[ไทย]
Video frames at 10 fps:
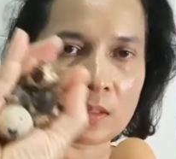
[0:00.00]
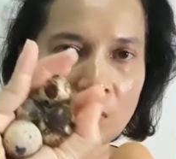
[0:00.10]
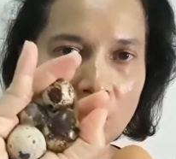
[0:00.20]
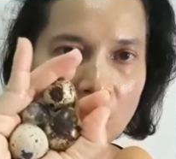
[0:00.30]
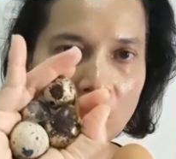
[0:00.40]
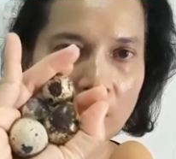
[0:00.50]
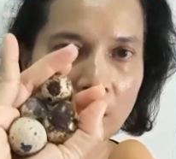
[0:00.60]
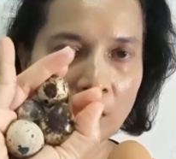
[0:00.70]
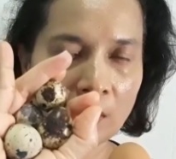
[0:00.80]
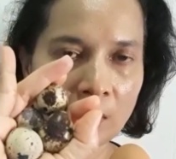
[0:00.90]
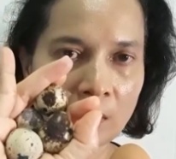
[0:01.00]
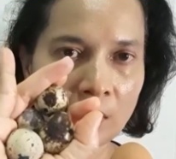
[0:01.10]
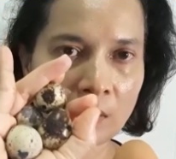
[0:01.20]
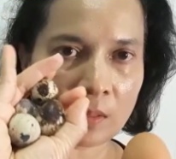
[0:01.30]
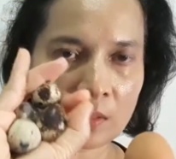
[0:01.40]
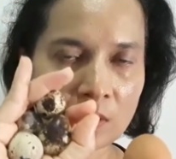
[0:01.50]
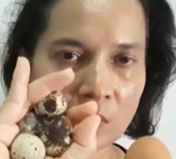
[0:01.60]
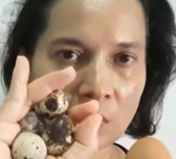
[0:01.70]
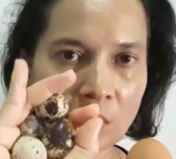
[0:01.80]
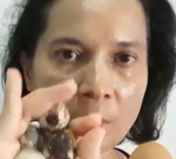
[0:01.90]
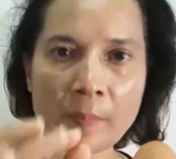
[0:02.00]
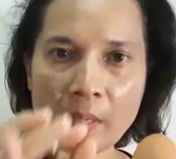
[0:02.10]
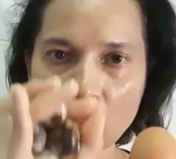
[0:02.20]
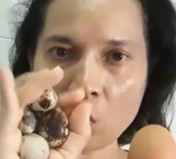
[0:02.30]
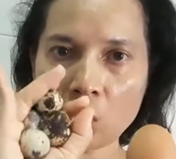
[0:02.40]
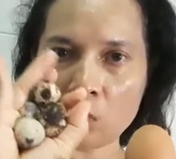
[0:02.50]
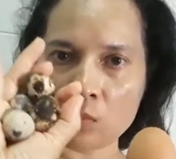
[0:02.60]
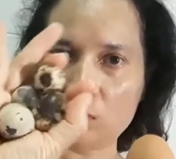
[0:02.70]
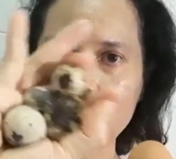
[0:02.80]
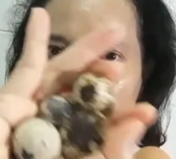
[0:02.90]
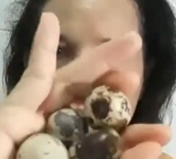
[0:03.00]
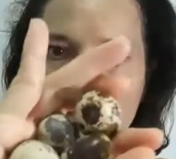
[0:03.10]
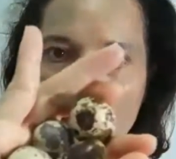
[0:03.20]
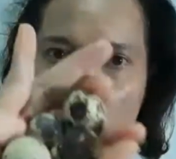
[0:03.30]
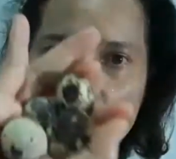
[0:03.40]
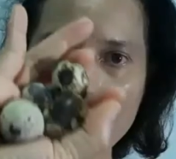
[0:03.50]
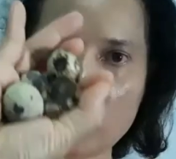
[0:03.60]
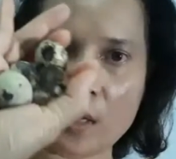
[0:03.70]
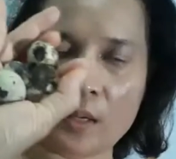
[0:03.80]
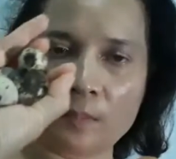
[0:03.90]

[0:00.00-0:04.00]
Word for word: สองร้อย สองร้อยประมาณหก หกลูกนี้นะ